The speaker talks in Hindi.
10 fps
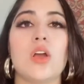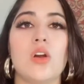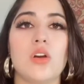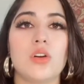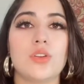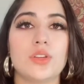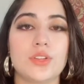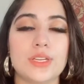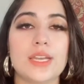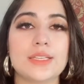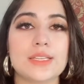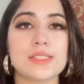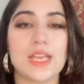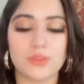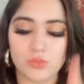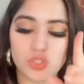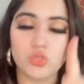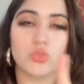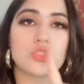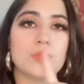और रिंग लाइट के साथ मुझे
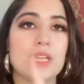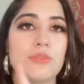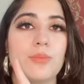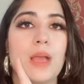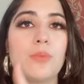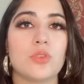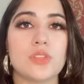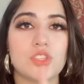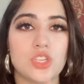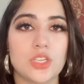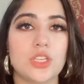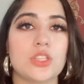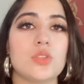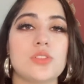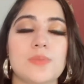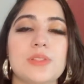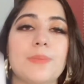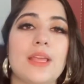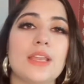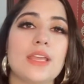जो कुछ मिला वो मैं आप लोगों से शेयर करती हूँ सबसे
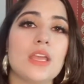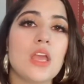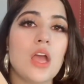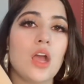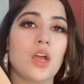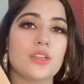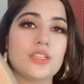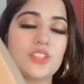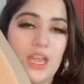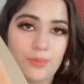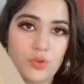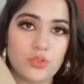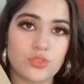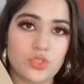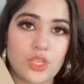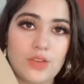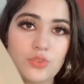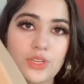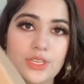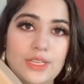पहले ये ट्राईपोर्ट जो था
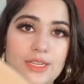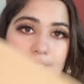वो रिंग लाइट